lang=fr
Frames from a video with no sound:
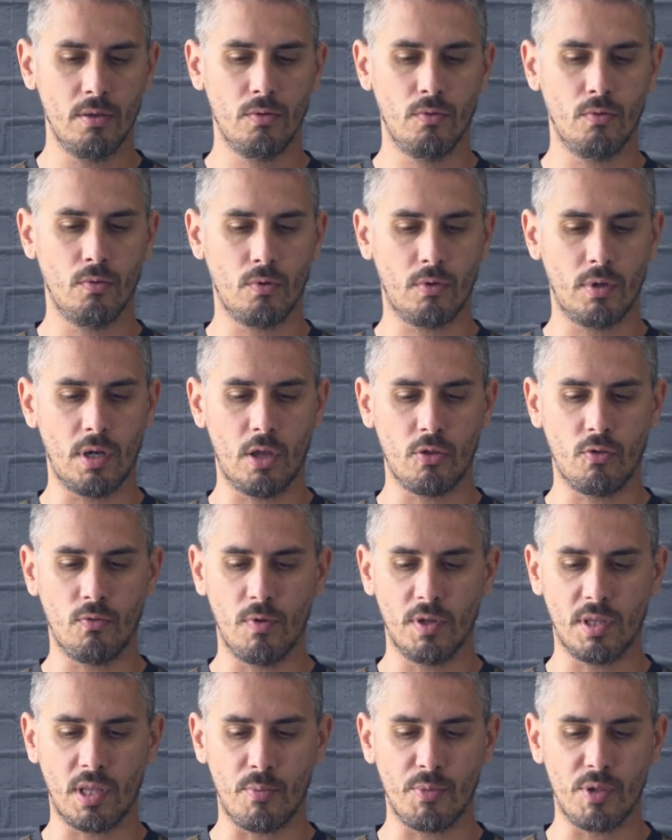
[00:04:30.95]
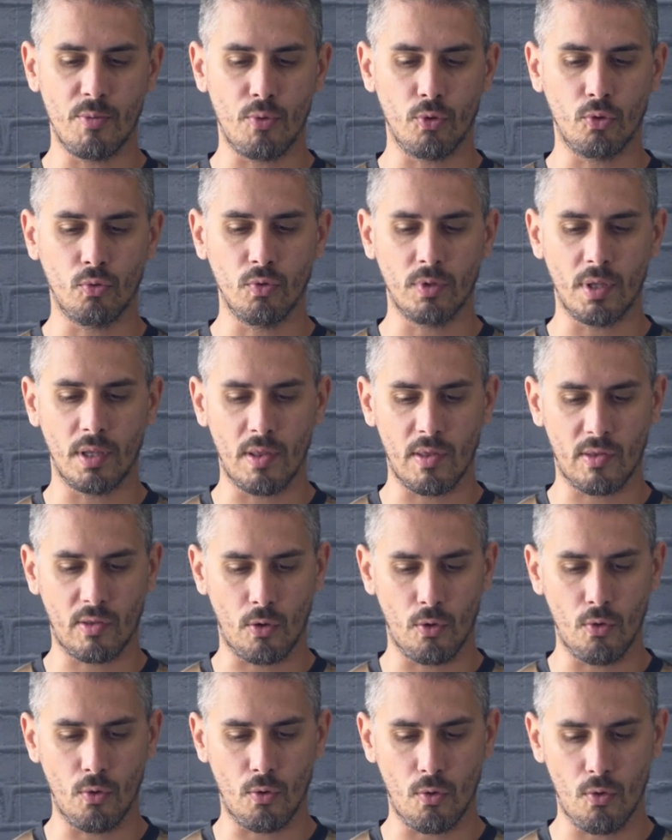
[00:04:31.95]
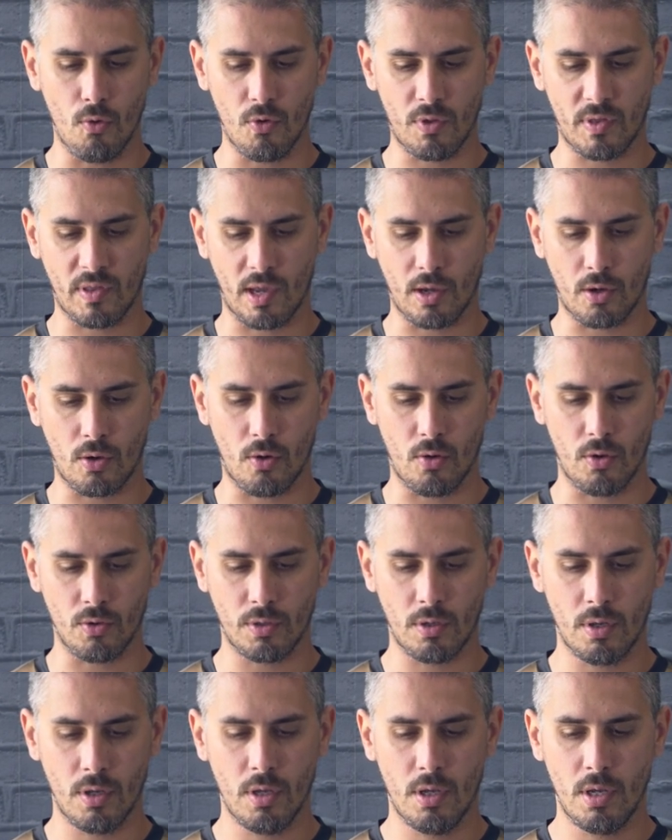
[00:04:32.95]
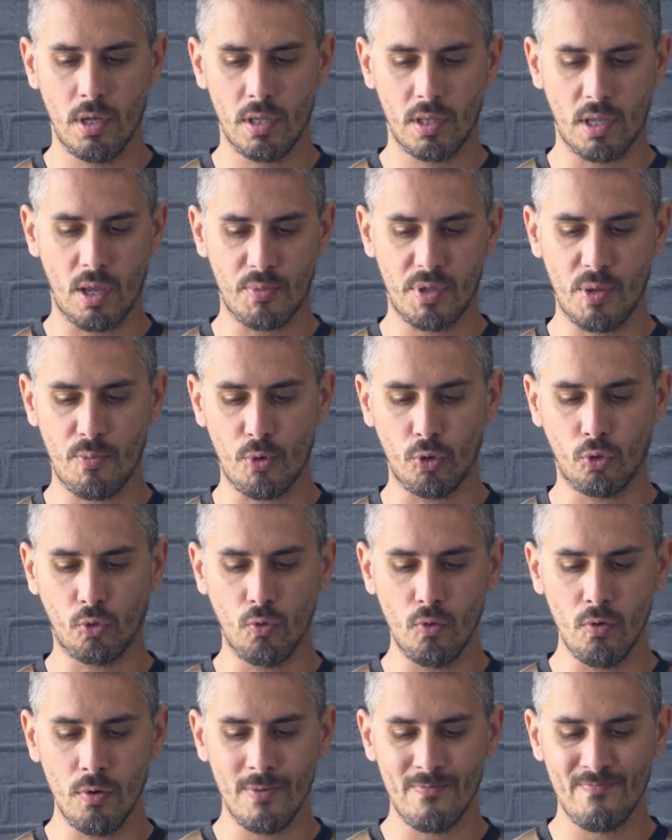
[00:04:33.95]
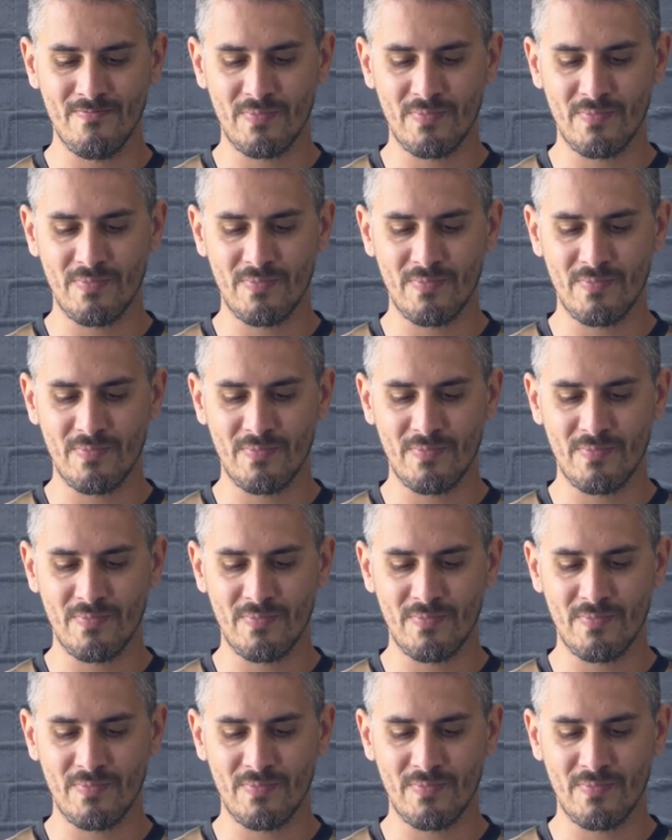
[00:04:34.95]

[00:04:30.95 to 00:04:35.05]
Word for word: Donc là, tu vois, tu as un petit peu tout, tu as des 100 euros, 50, tu as un petit peu de tout.